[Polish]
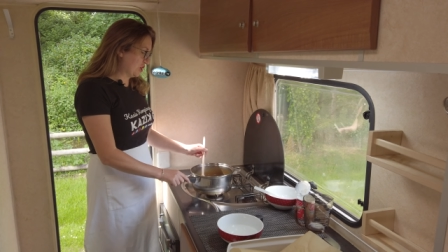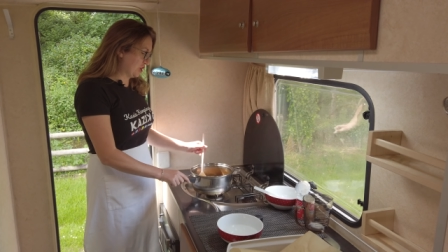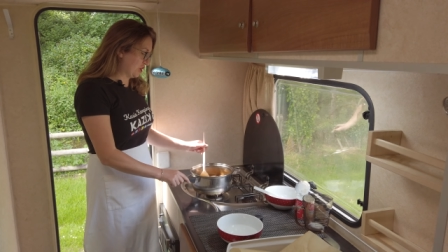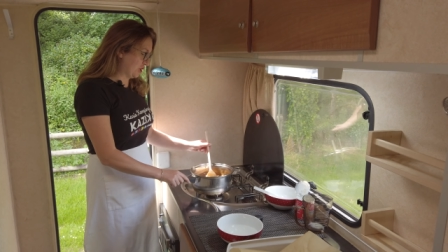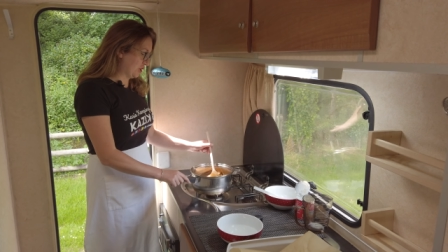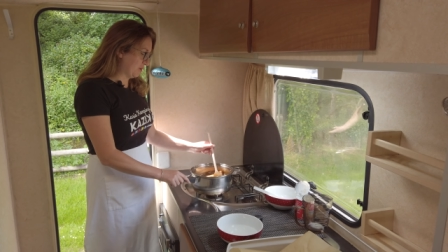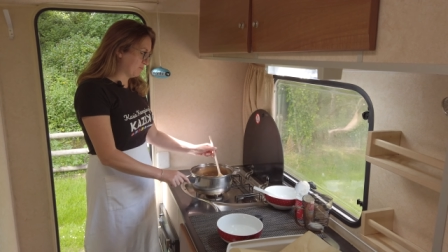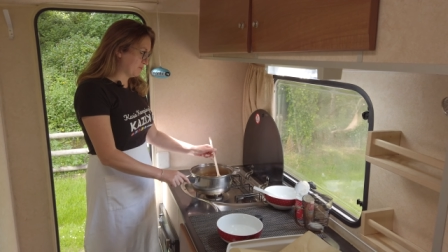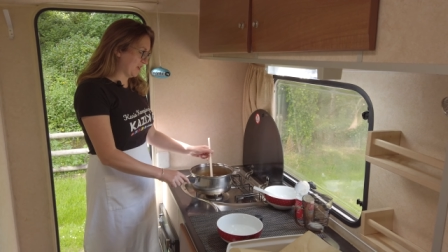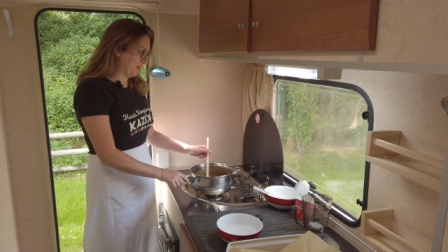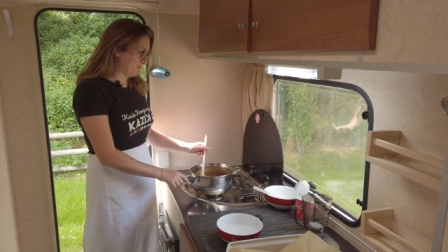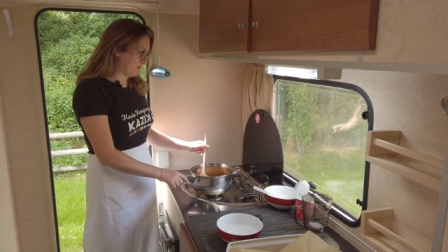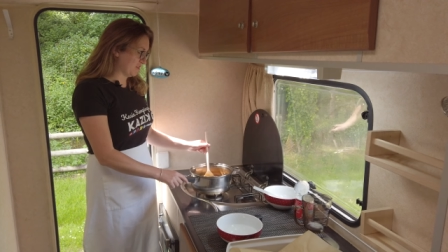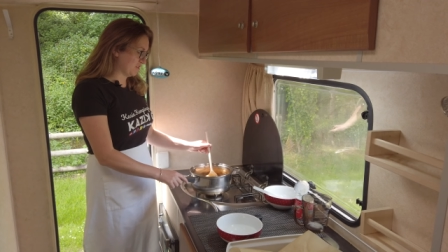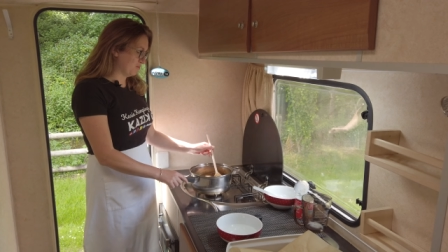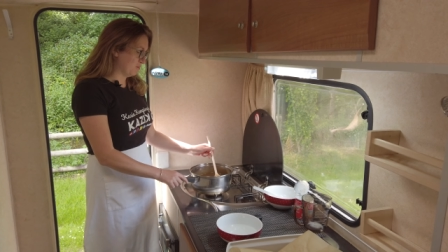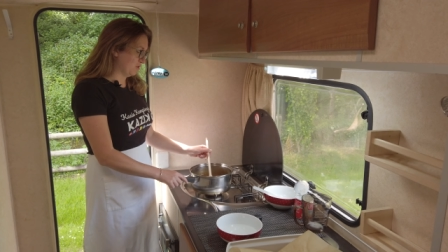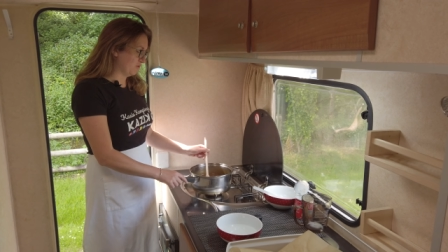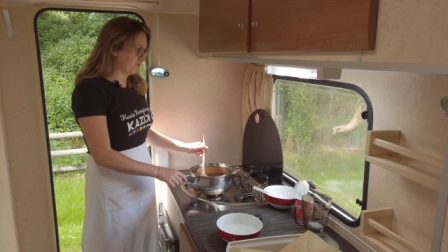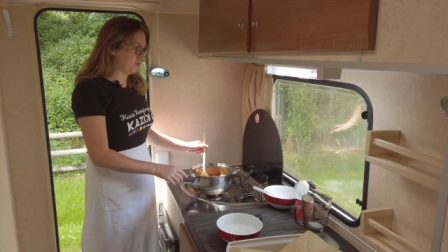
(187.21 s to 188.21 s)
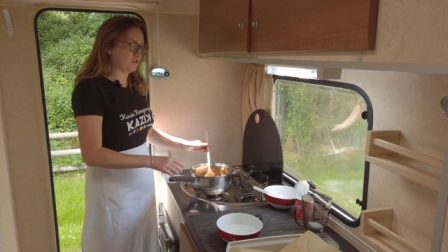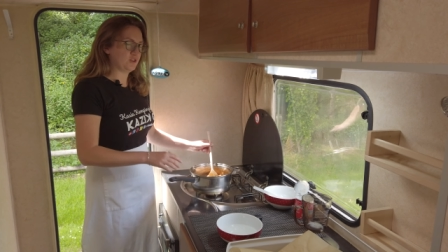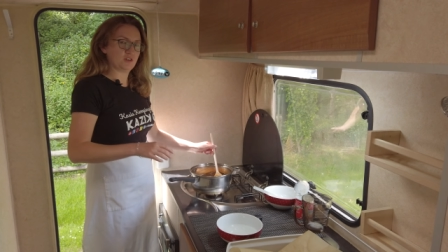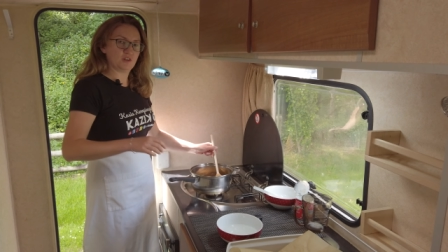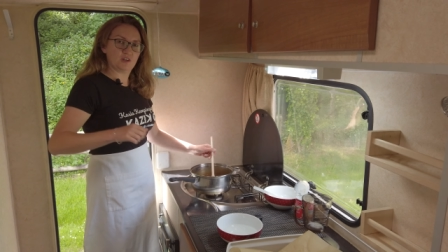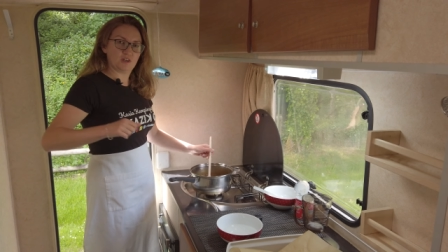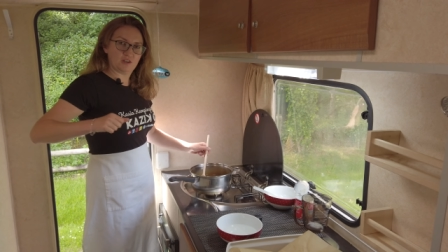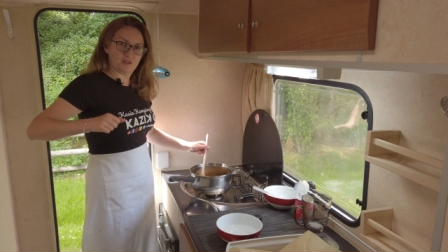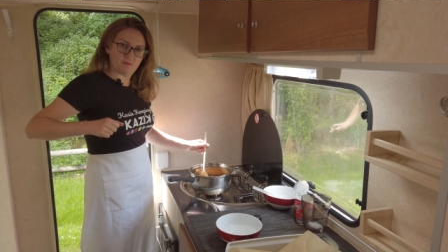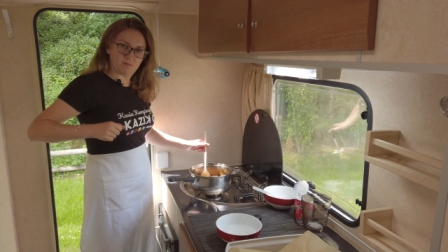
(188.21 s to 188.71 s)
I przepis mówi:
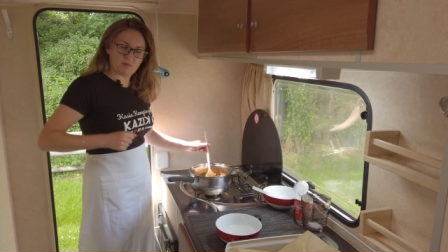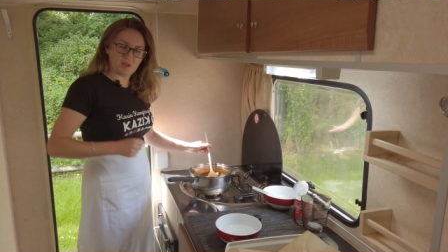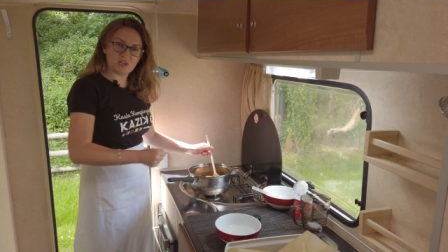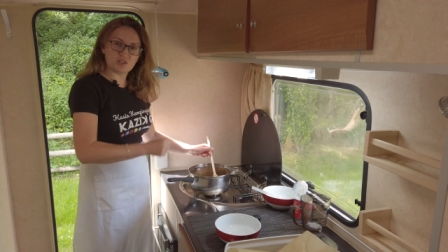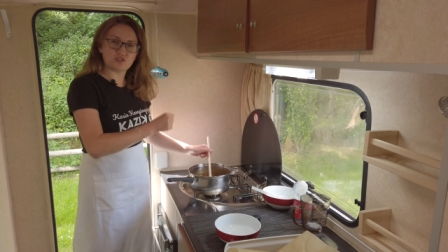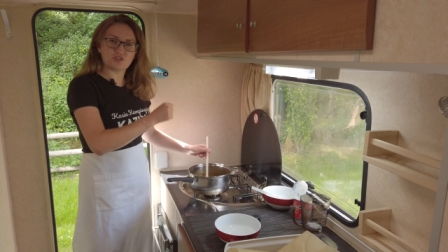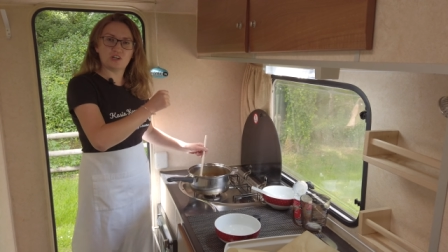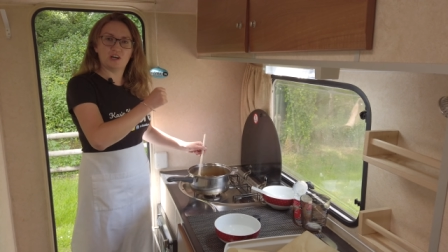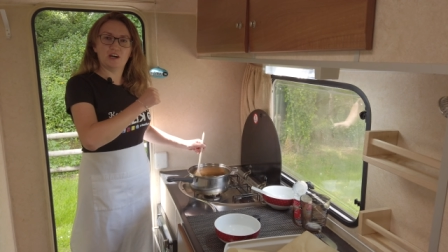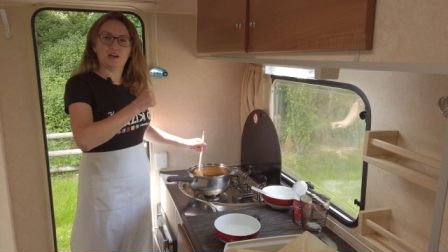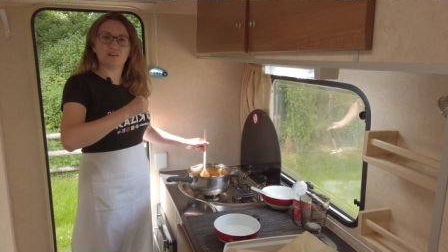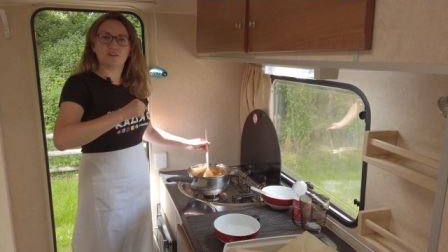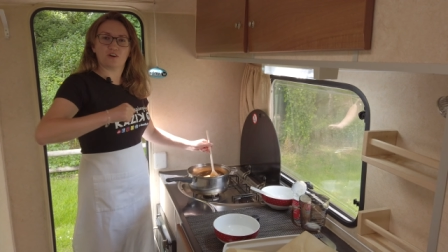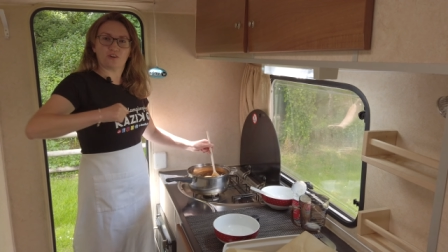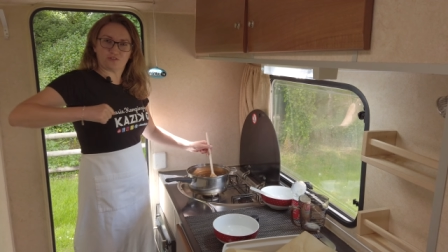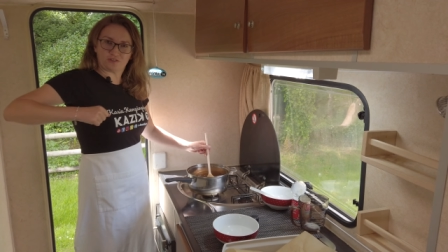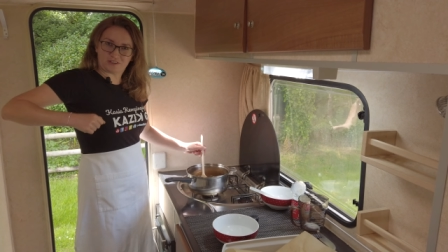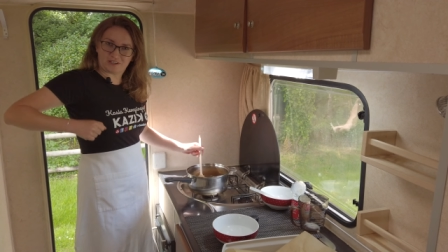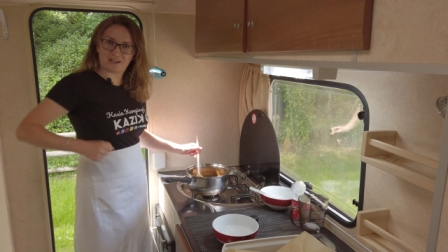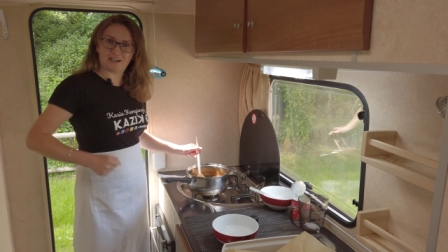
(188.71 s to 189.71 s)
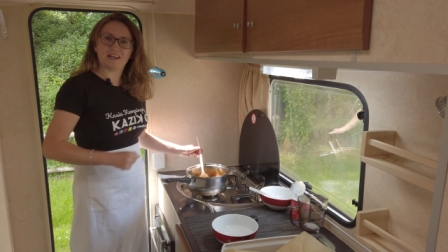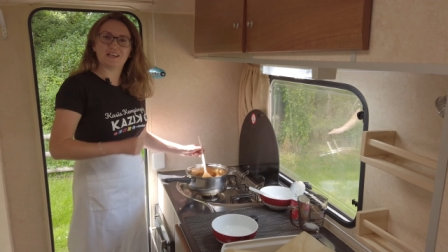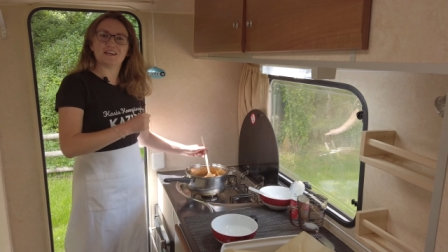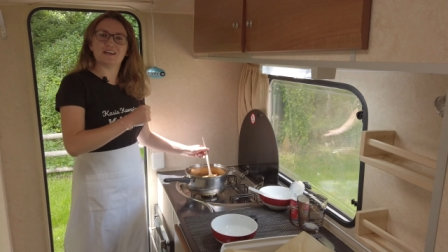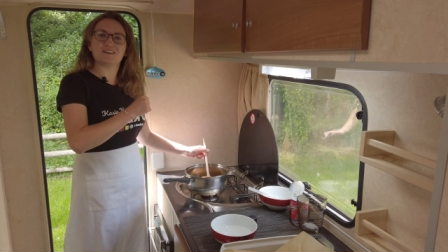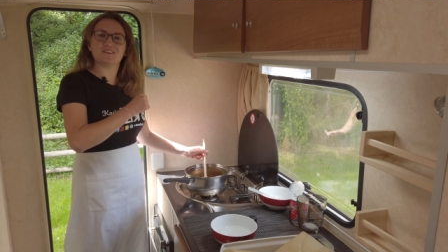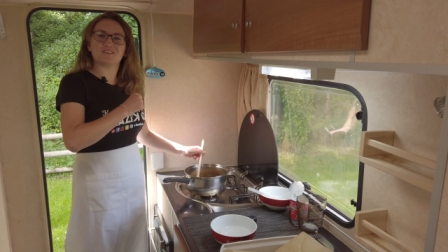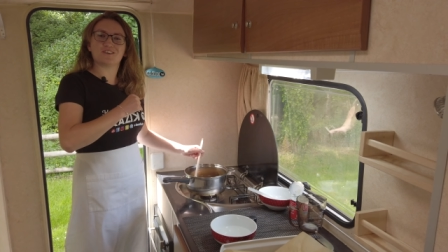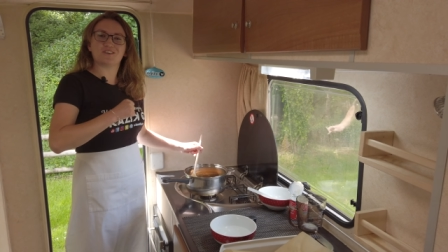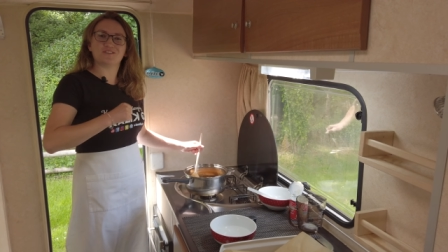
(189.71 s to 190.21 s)
mieszaj,
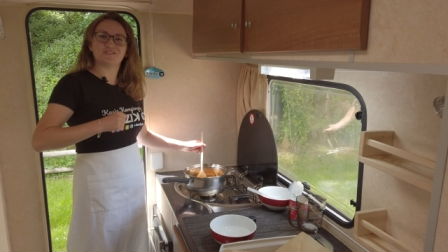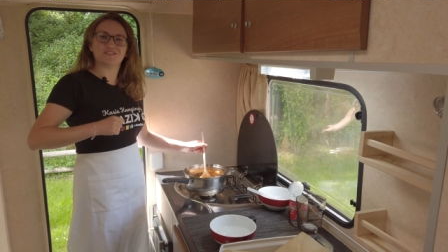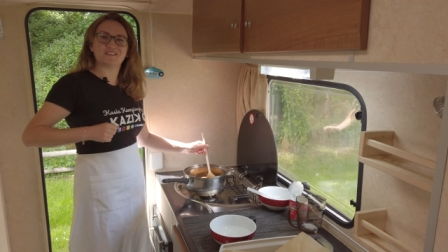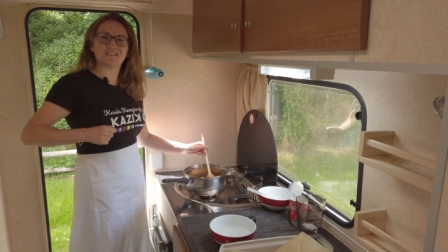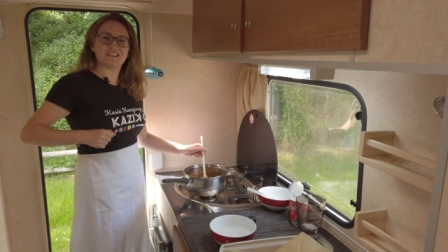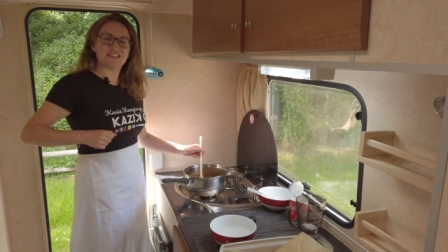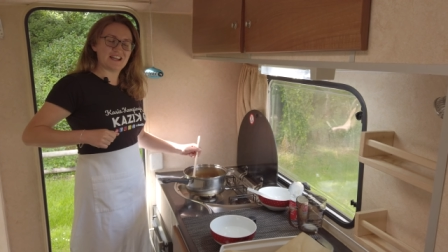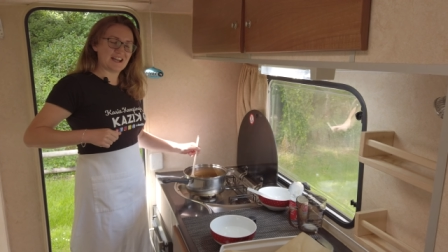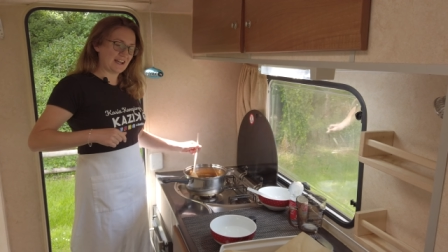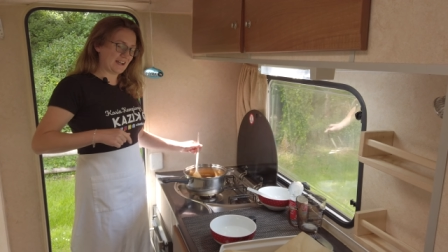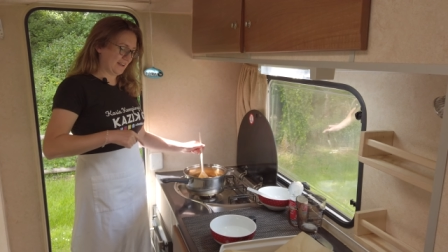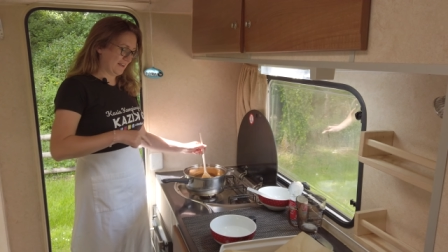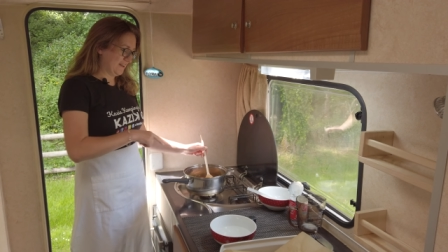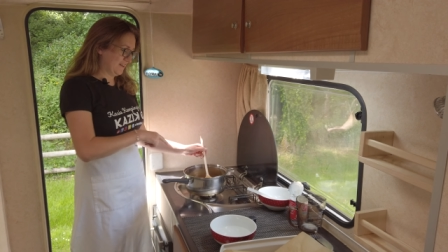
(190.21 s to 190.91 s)
odklejaj od dna.